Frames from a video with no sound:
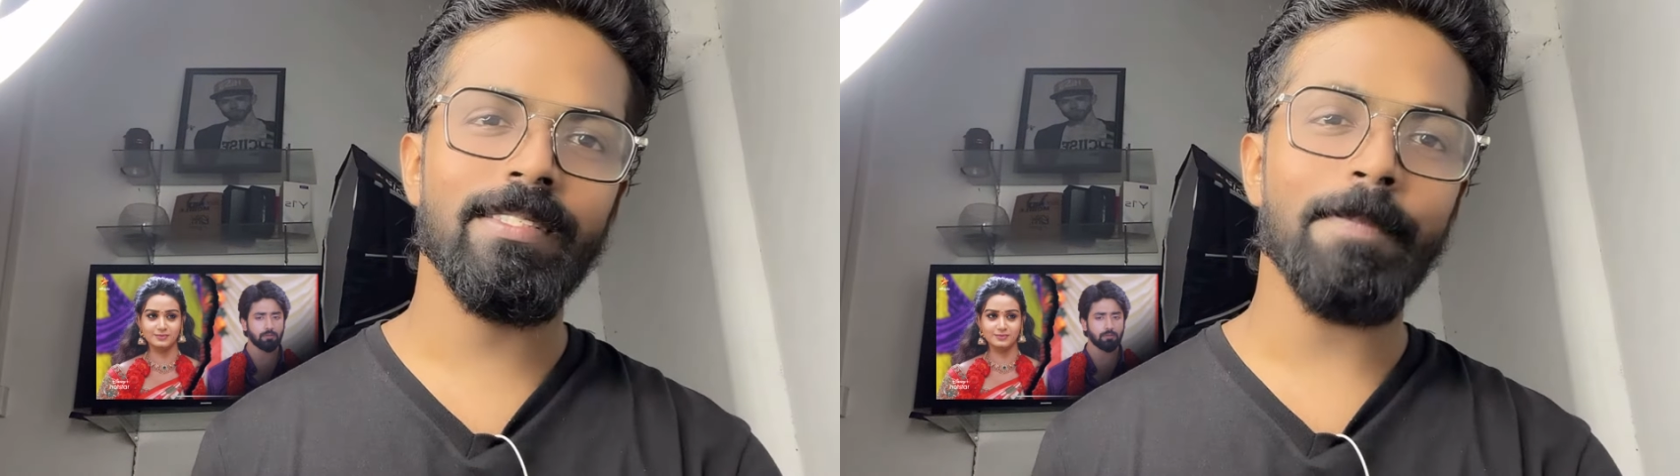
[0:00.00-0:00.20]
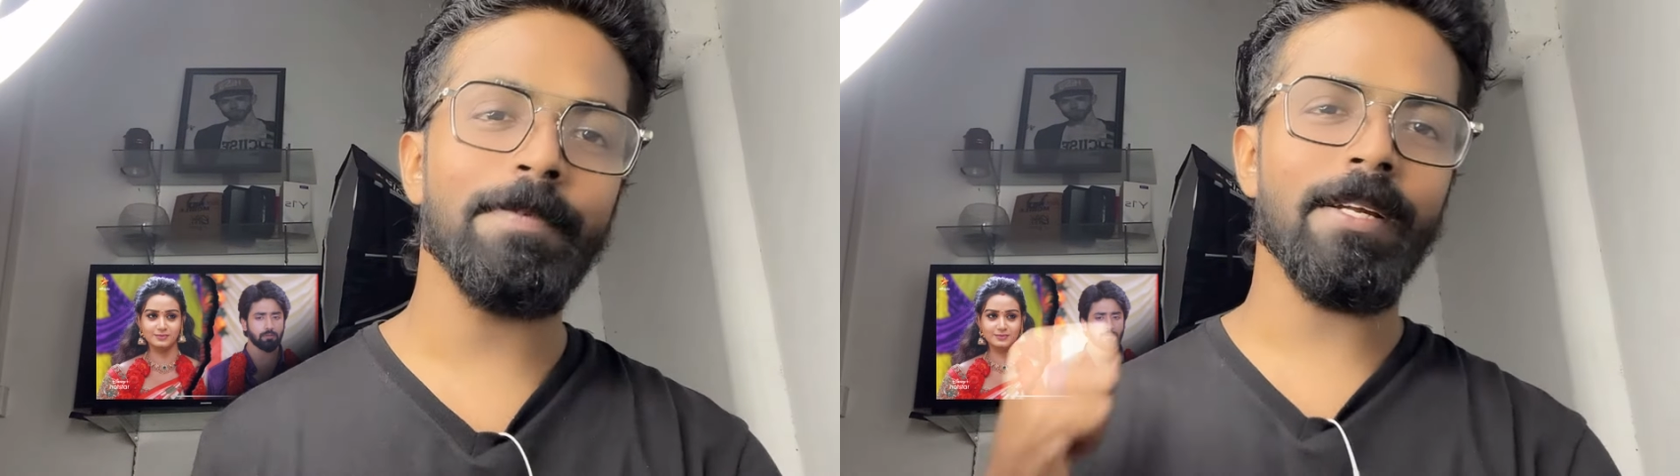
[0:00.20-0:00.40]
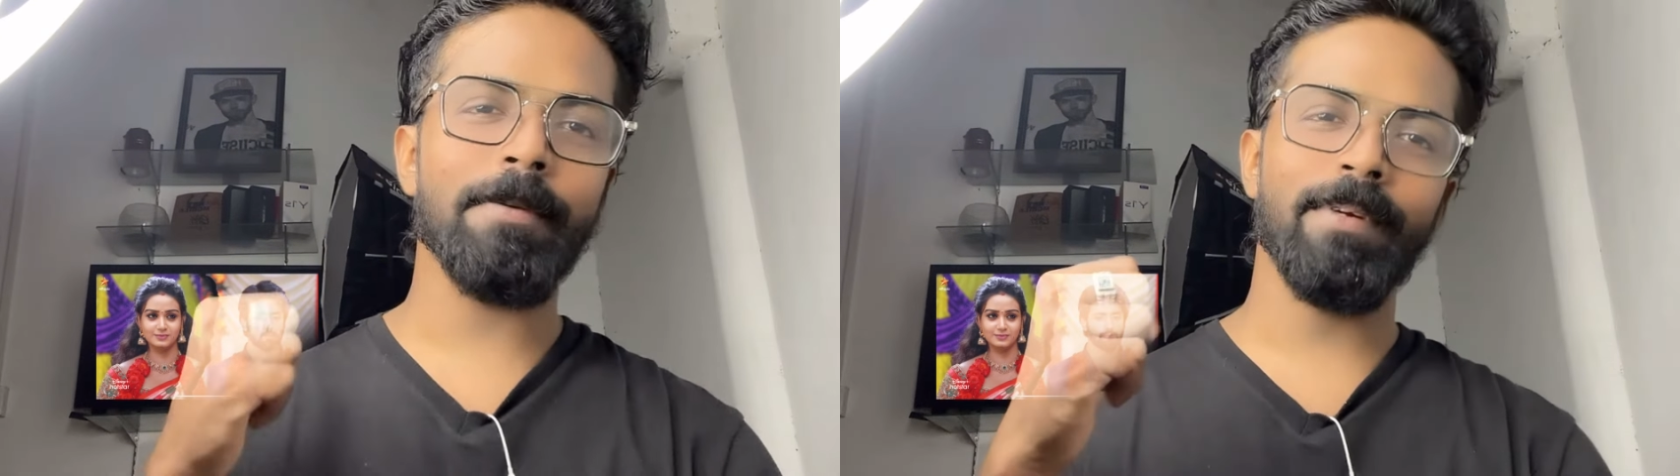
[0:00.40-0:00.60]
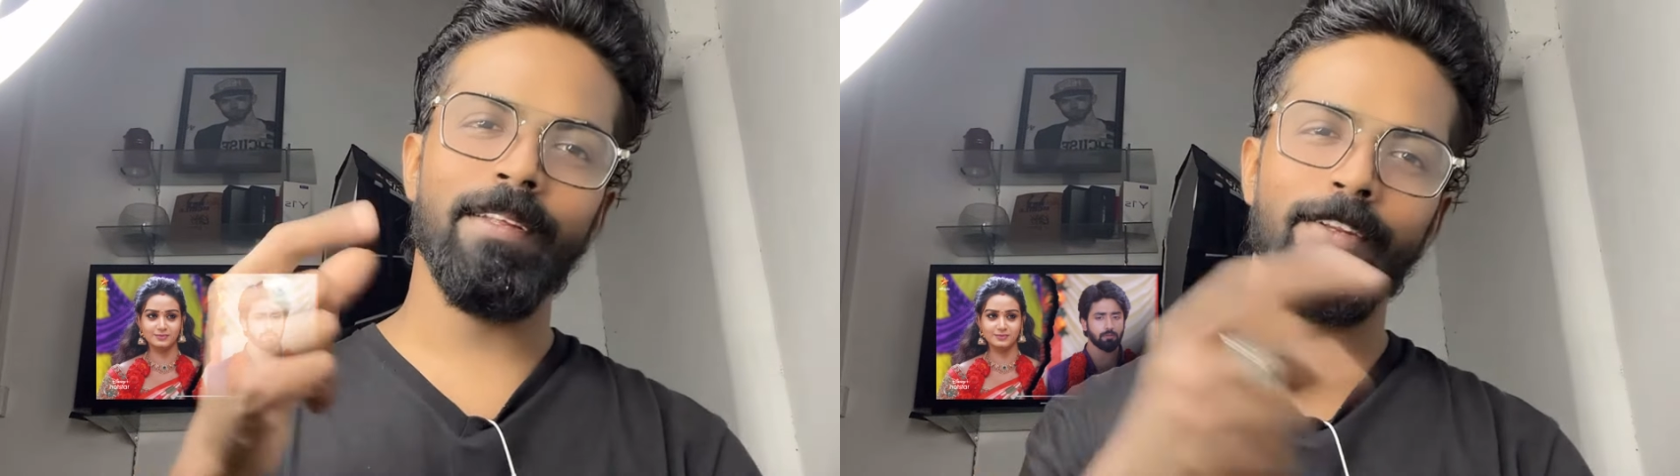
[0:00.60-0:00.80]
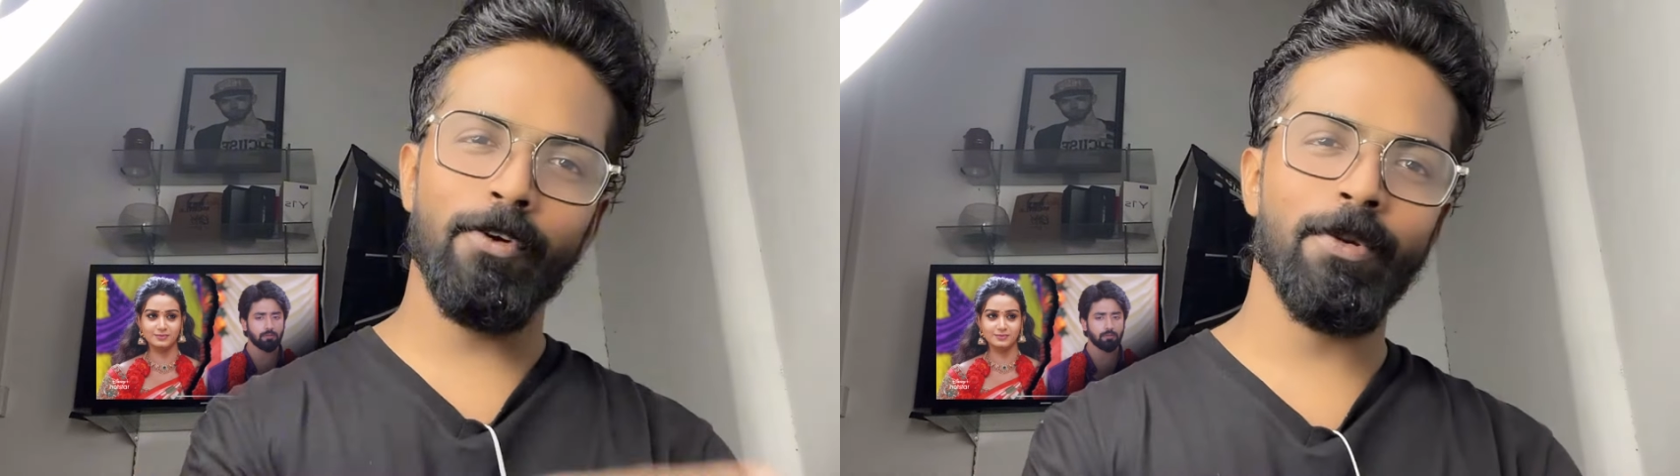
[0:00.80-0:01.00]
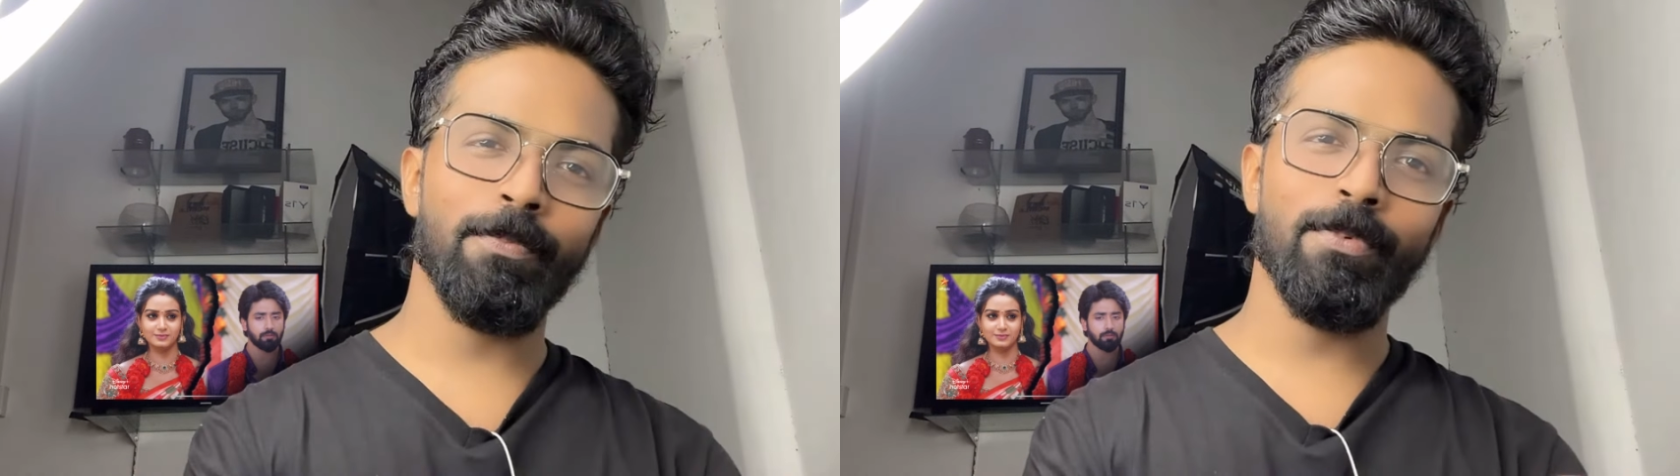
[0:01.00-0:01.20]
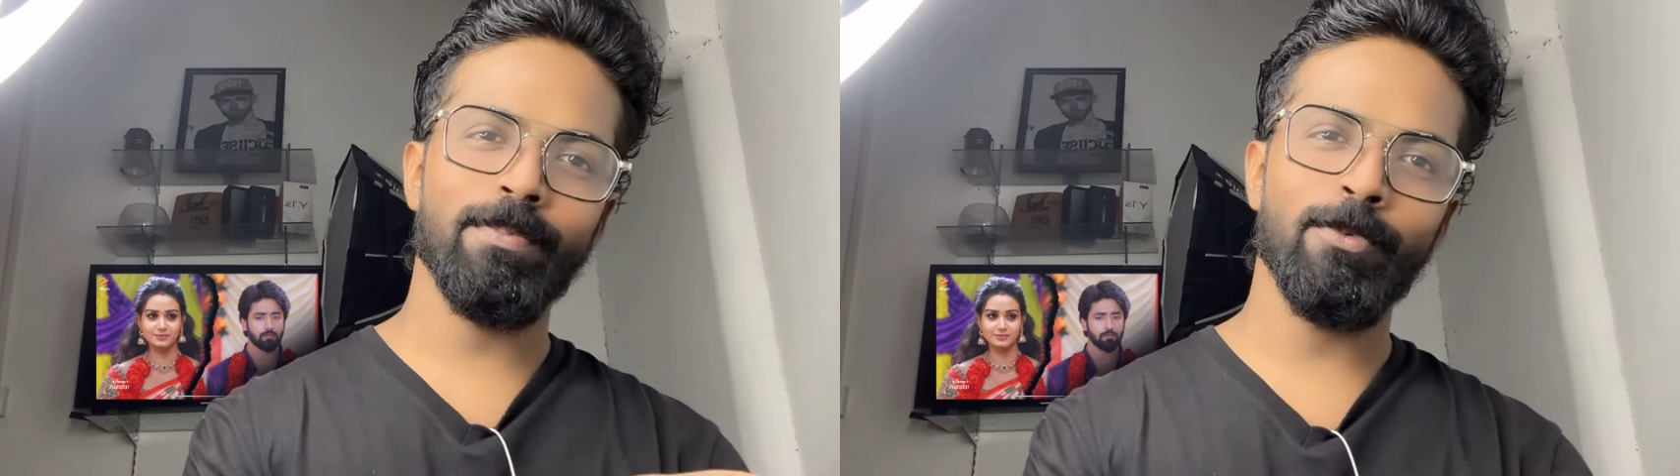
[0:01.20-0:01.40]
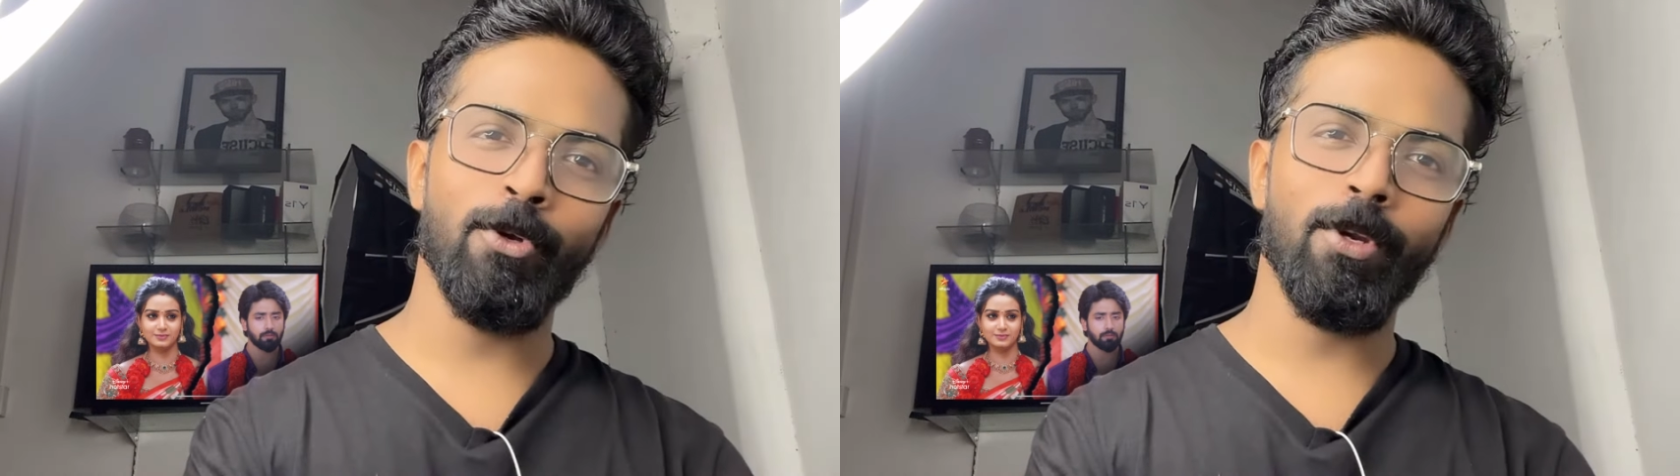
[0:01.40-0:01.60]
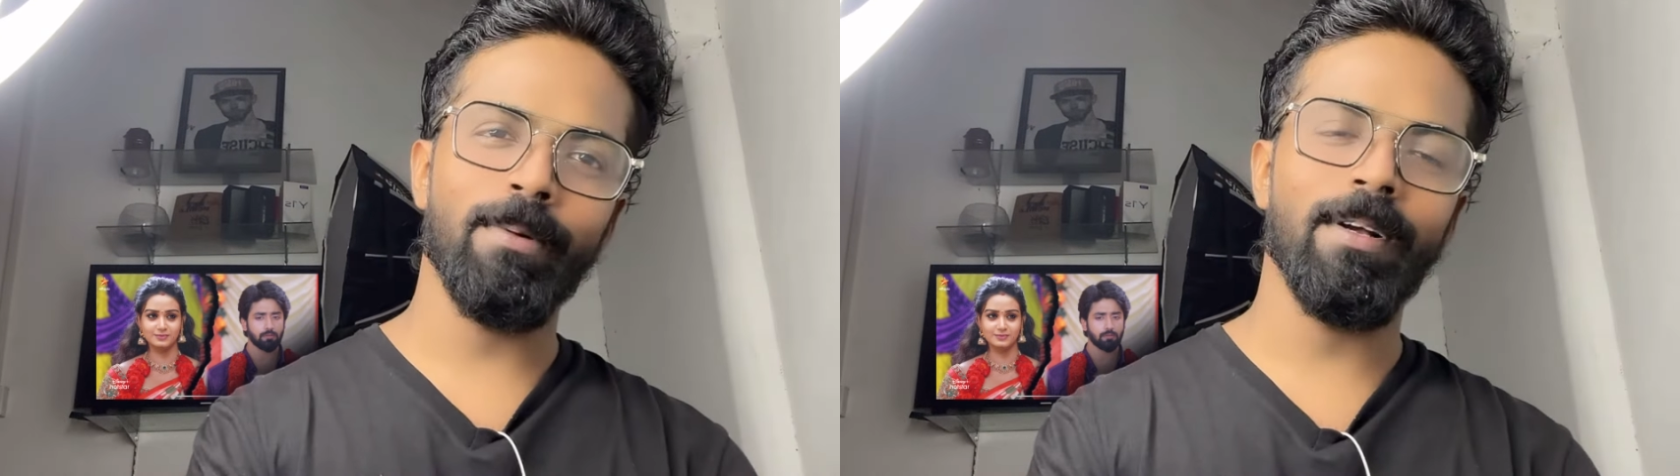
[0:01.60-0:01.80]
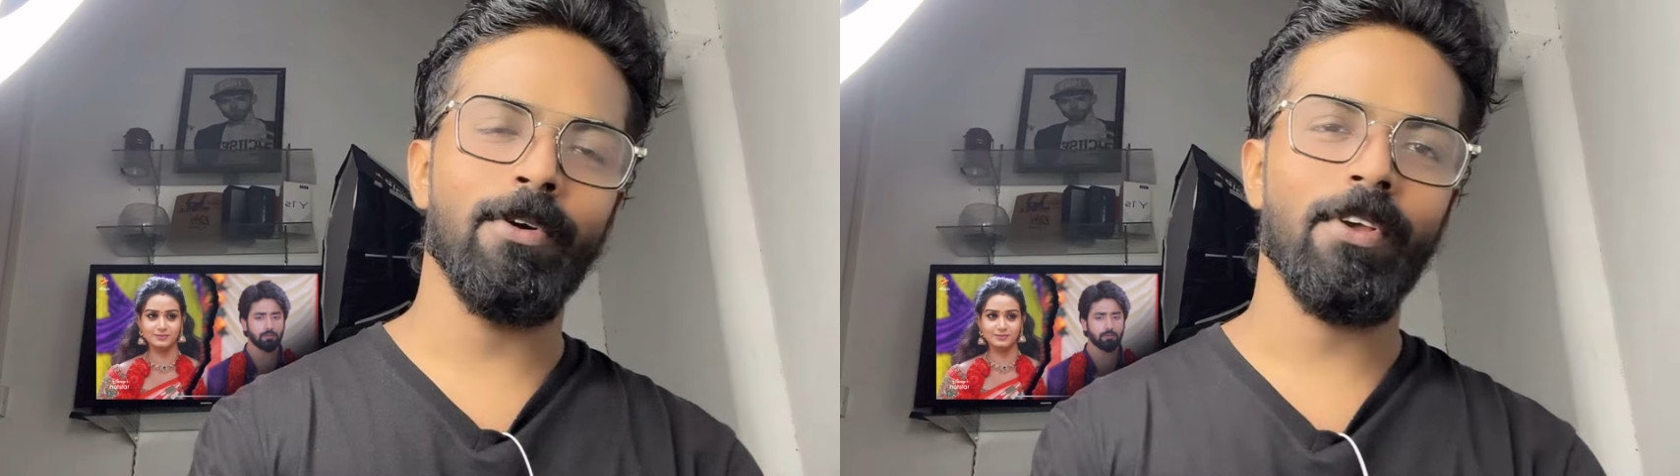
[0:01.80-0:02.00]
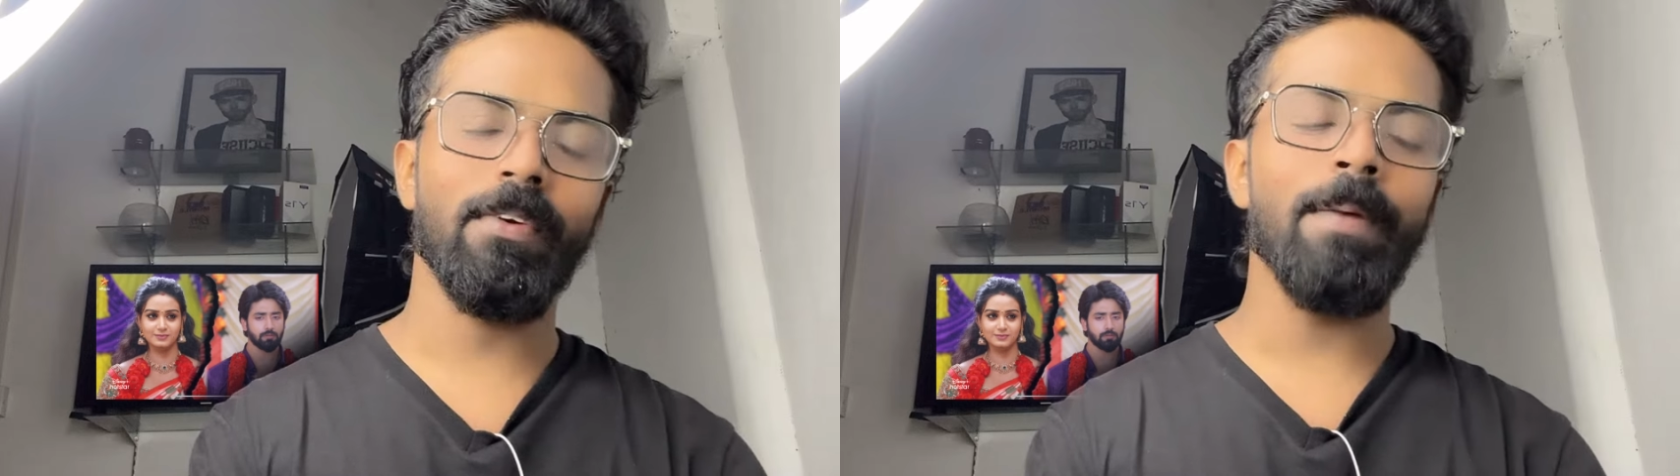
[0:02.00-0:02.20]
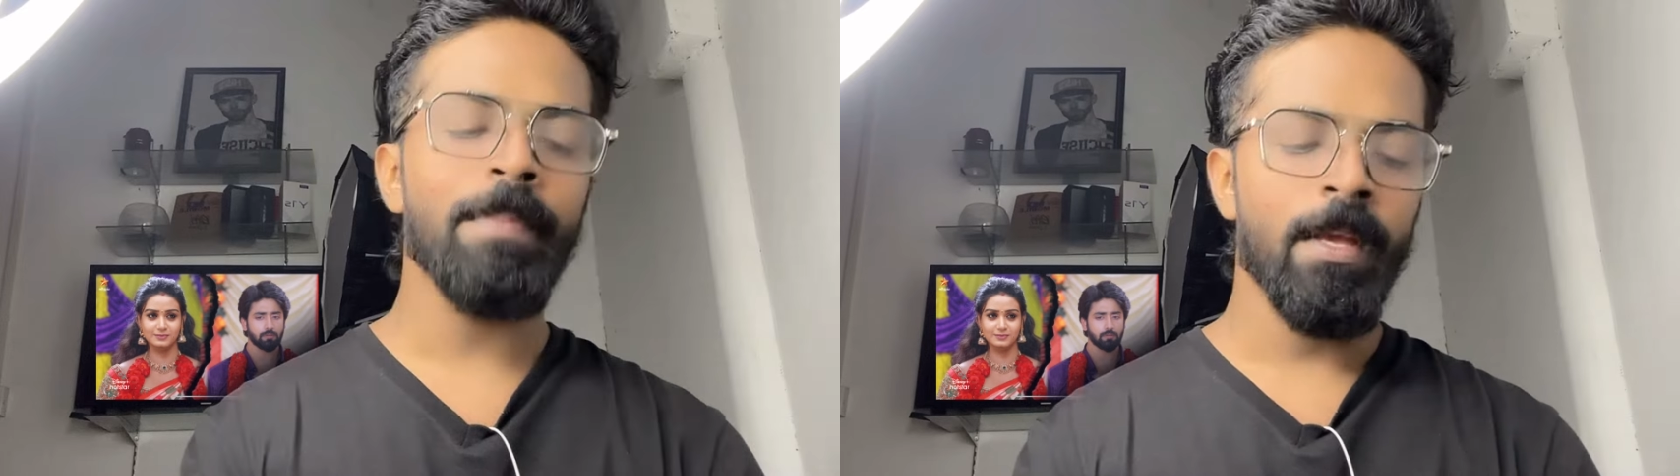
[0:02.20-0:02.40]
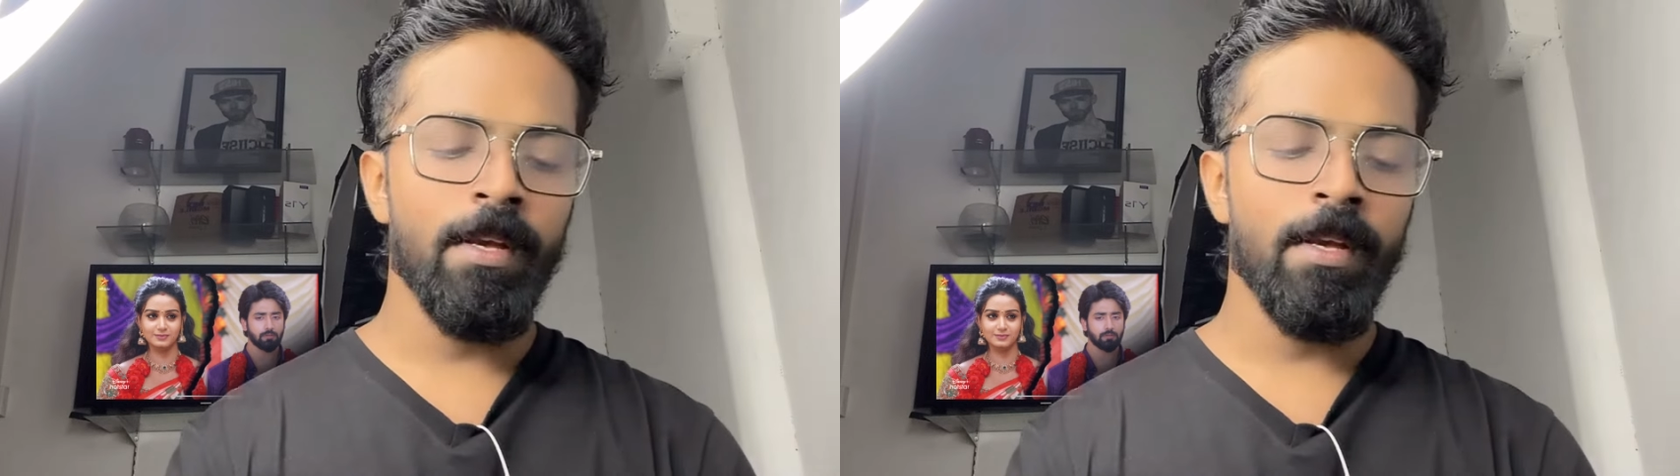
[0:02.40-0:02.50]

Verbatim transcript: சப்ஸ்கிரைப் பண்ணிட்டு உள்ளுக்குள்ளே வாங்க ஓகேவா